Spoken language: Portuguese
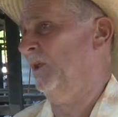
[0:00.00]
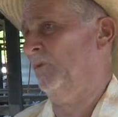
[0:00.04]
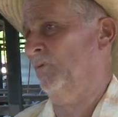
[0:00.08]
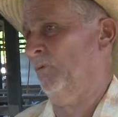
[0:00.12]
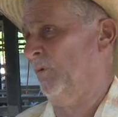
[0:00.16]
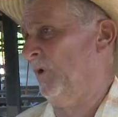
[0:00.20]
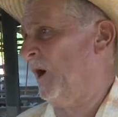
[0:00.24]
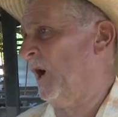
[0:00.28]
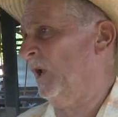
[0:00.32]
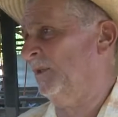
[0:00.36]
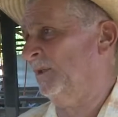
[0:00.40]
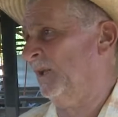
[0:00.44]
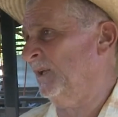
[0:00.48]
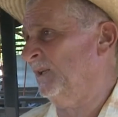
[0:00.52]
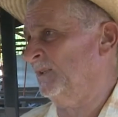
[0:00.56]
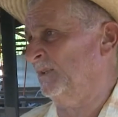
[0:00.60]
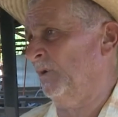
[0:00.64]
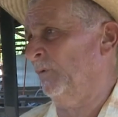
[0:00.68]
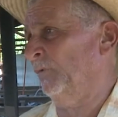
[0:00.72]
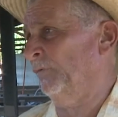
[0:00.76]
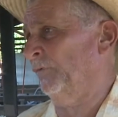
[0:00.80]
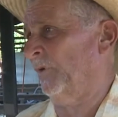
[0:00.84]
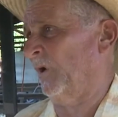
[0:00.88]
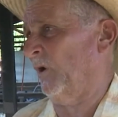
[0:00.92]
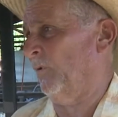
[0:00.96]
do gado tem que ser
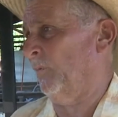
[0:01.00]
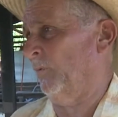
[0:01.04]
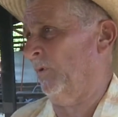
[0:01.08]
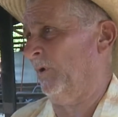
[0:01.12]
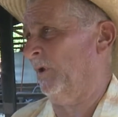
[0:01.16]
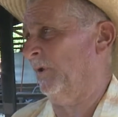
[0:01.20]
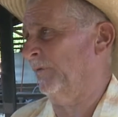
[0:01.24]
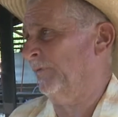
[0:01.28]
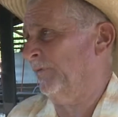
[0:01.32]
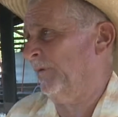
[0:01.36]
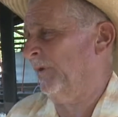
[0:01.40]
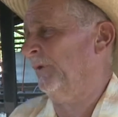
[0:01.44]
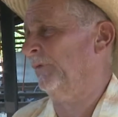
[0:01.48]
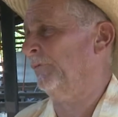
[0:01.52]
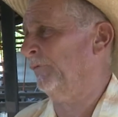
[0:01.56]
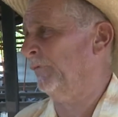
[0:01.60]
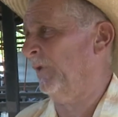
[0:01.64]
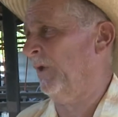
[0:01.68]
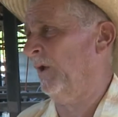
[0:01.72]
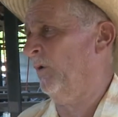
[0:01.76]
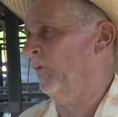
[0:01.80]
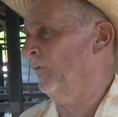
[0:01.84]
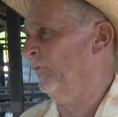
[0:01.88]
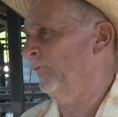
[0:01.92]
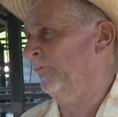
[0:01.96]
o sal, porque sem
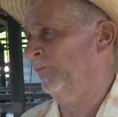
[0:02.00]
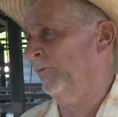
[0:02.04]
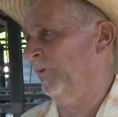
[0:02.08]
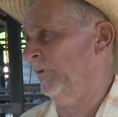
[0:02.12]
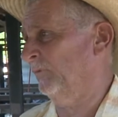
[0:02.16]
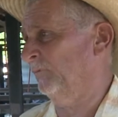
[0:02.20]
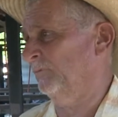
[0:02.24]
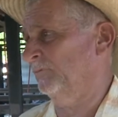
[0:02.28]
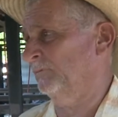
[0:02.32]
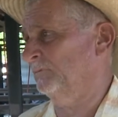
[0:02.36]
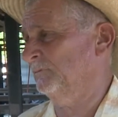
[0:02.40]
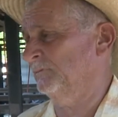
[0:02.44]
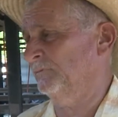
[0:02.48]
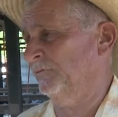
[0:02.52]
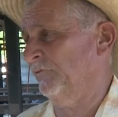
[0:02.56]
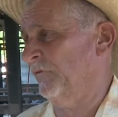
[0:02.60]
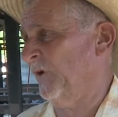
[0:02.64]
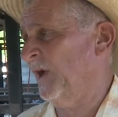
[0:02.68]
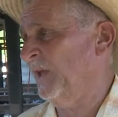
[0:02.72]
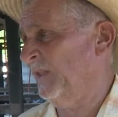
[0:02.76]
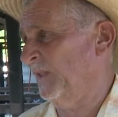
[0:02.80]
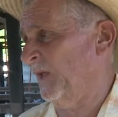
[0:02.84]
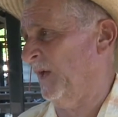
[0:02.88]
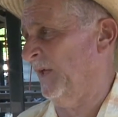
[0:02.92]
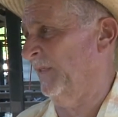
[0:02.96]
sal você não
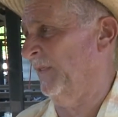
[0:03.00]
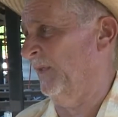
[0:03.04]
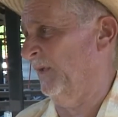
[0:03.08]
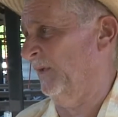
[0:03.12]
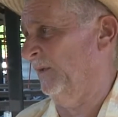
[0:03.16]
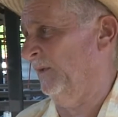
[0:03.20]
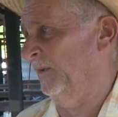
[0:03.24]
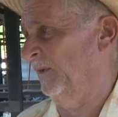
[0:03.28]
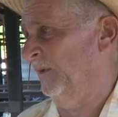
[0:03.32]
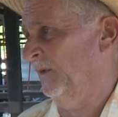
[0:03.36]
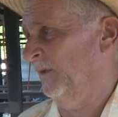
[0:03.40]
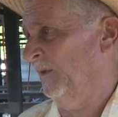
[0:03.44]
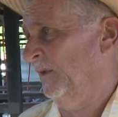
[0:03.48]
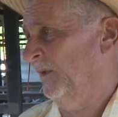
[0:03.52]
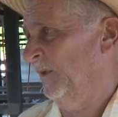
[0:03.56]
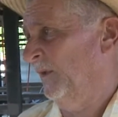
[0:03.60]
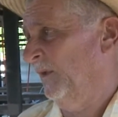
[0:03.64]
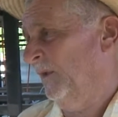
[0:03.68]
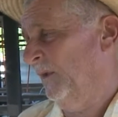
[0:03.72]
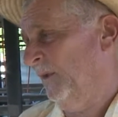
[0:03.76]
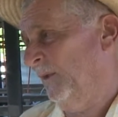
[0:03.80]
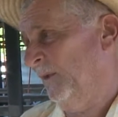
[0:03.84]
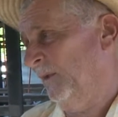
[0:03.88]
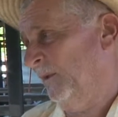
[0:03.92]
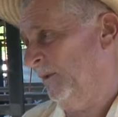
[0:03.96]
faz nada.
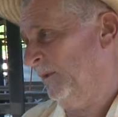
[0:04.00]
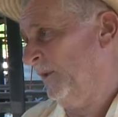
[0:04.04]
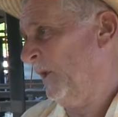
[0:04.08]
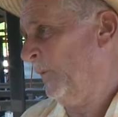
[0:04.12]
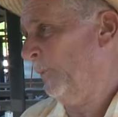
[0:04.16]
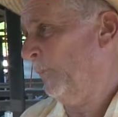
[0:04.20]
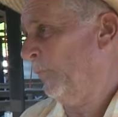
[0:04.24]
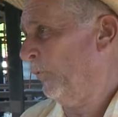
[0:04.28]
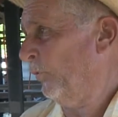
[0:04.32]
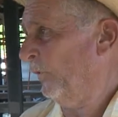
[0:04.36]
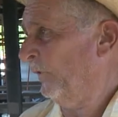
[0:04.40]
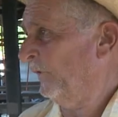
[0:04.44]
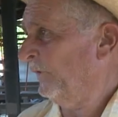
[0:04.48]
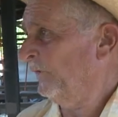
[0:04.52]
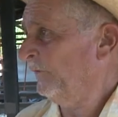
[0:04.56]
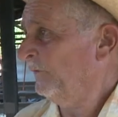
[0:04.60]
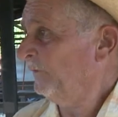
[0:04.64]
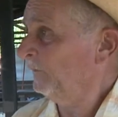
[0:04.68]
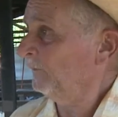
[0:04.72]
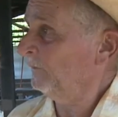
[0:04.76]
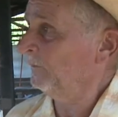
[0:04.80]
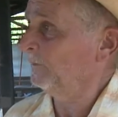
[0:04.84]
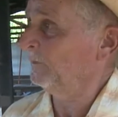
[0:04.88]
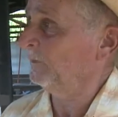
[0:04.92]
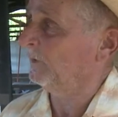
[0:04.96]
E depois
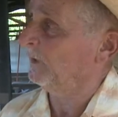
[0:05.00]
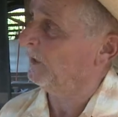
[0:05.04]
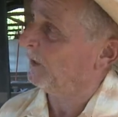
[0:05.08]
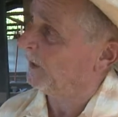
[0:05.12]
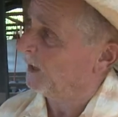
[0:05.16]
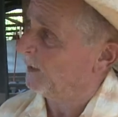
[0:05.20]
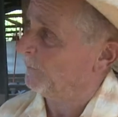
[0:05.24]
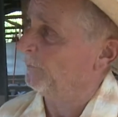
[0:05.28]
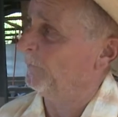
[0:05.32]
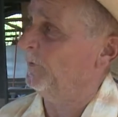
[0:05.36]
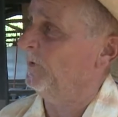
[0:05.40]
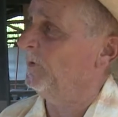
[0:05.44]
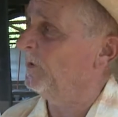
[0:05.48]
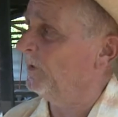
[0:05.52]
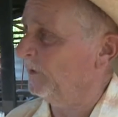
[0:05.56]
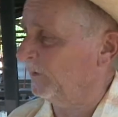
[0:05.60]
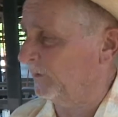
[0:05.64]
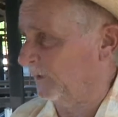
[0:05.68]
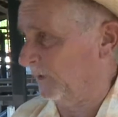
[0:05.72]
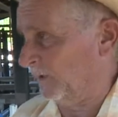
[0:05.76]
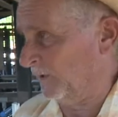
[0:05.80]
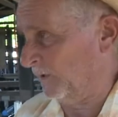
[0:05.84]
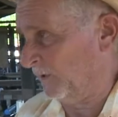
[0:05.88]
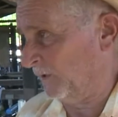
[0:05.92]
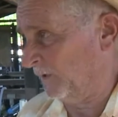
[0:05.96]
ter capim,
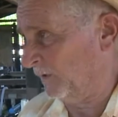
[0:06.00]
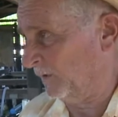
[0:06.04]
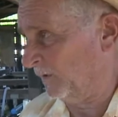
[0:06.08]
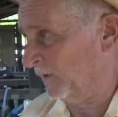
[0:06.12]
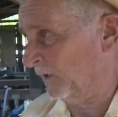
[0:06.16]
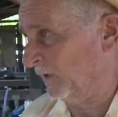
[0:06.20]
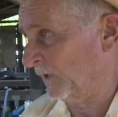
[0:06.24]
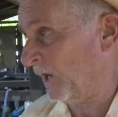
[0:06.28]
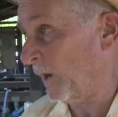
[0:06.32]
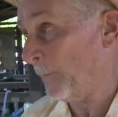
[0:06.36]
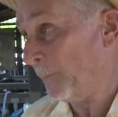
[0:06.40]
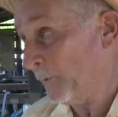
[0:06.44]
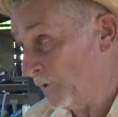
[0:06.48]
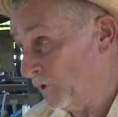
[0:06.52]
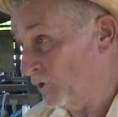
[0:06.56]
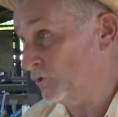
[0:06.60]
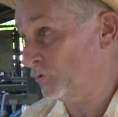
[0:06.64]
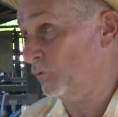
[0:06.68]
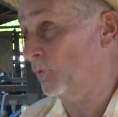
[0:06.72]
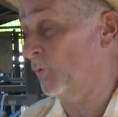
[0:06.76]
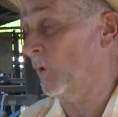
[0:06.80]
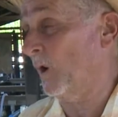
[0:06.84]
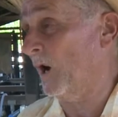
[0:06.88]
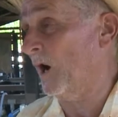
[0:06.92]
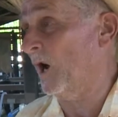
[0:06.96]
ter, ter
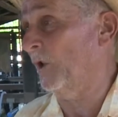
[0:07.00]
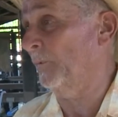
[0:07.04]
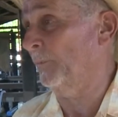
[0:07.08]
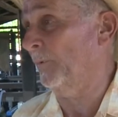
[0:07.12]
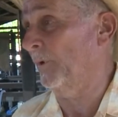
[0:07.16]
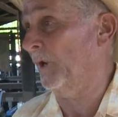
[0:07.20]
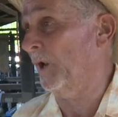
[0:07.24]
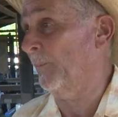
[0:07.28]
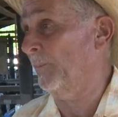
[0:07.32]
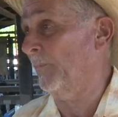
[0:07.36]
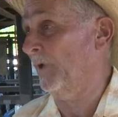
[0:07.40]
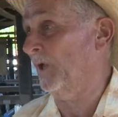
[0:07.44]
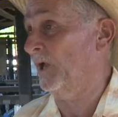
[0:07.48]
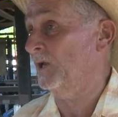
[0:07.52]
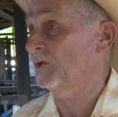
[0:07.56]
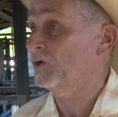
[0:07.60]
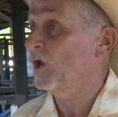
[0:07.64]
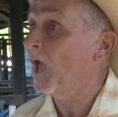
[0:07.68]
capricho com gado, primeiramente,